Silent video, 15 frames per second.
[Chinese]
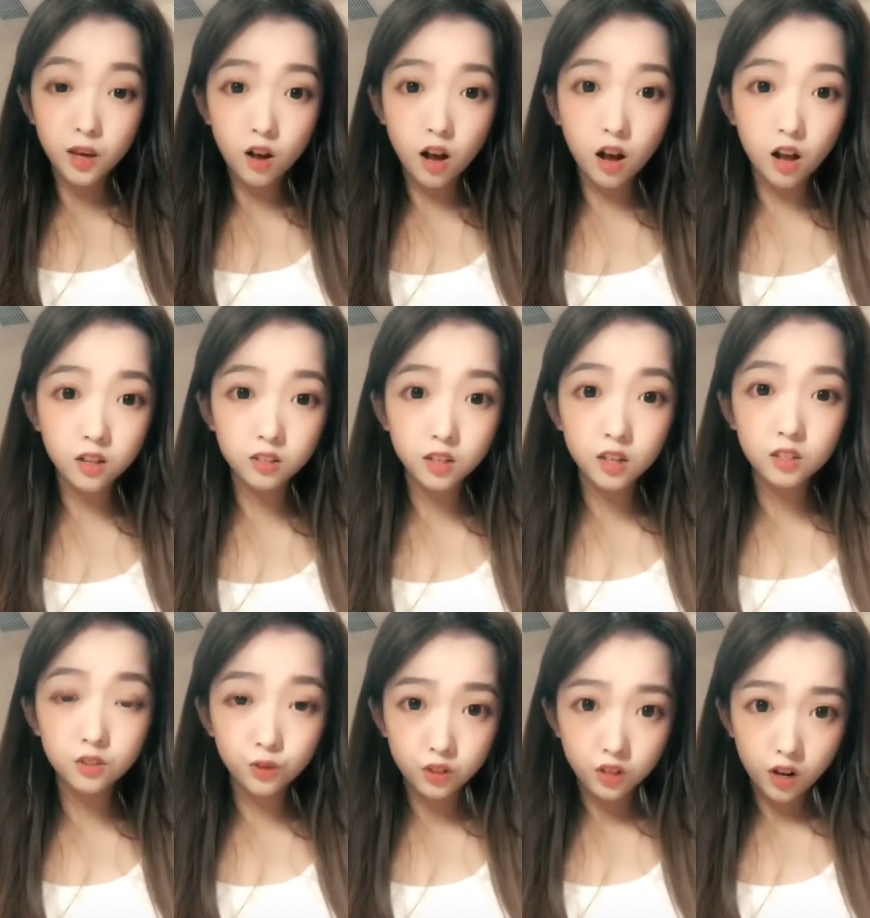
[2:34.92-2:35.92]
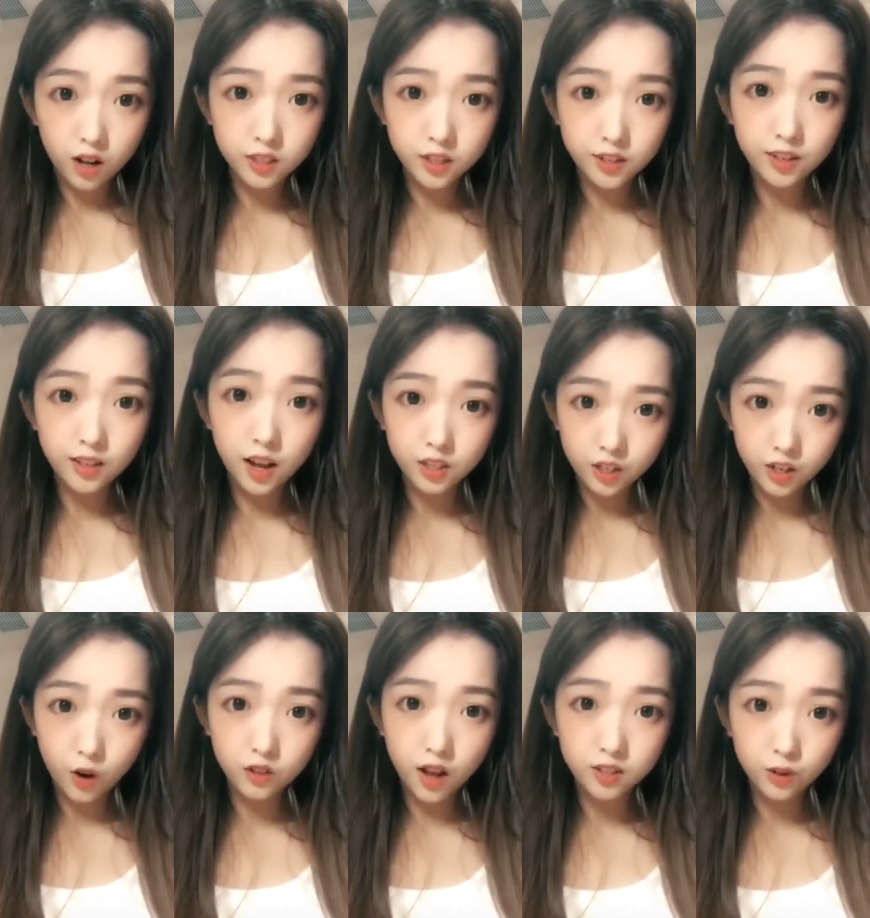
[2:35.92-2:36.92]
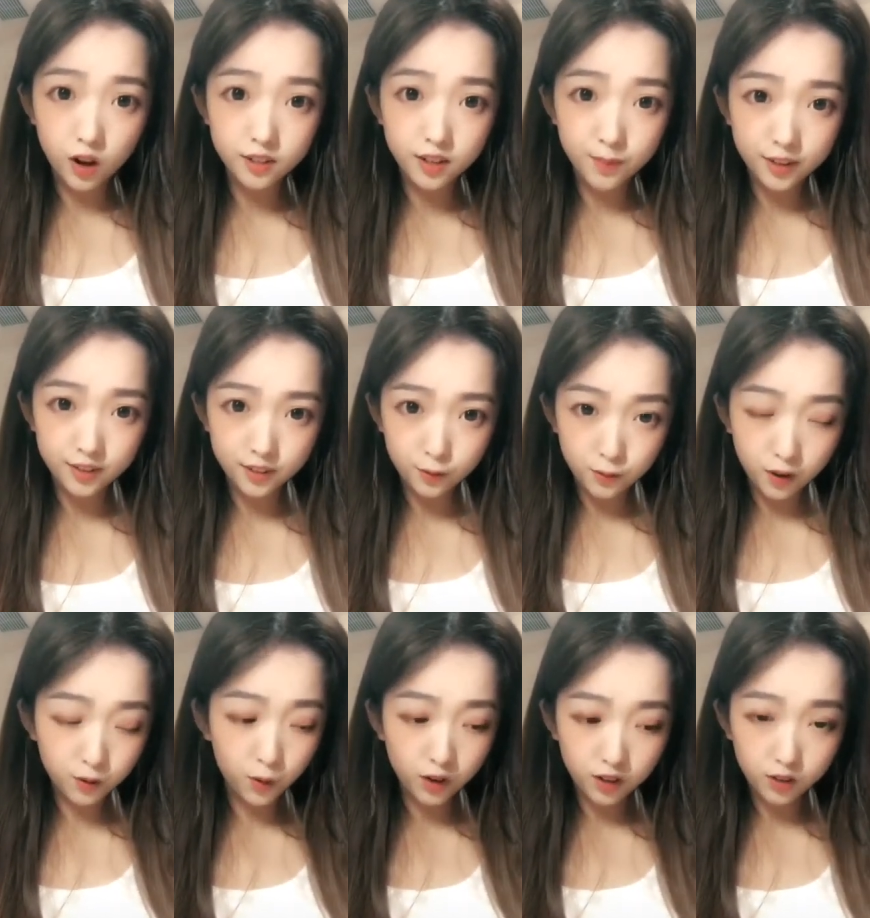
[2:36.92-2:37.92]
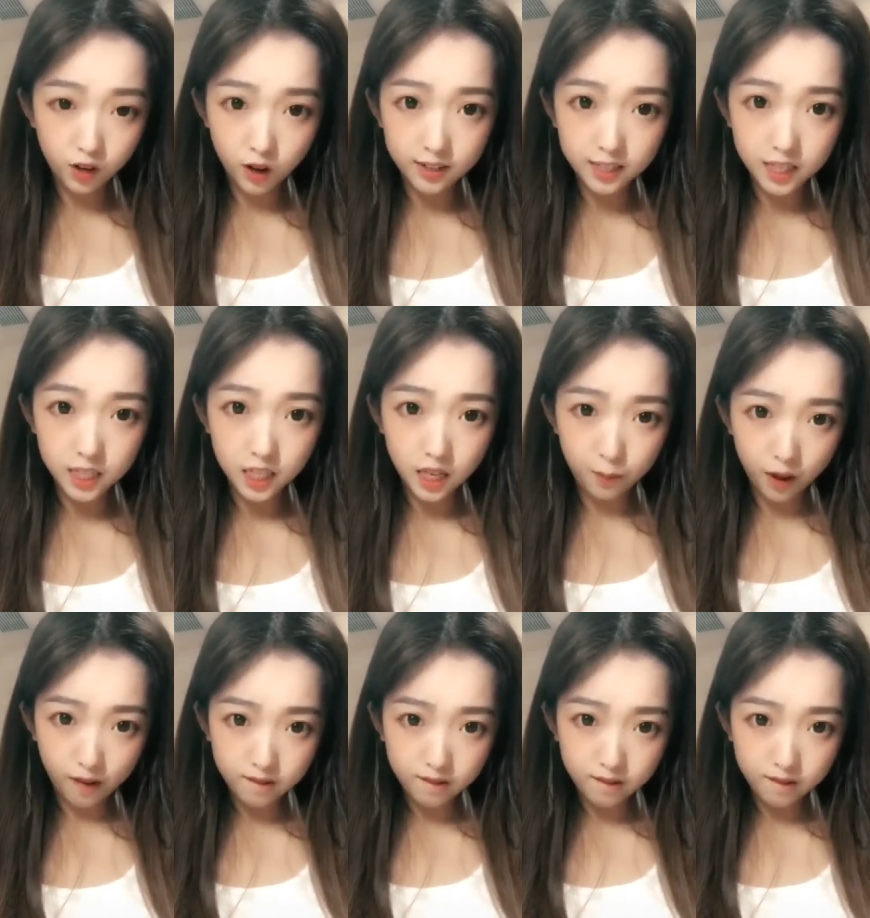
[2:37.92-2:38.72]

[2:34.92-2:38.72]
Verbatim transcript: 有啊，这不是大前天打折时候三十块钱买一件，还送两双袜子那件吗？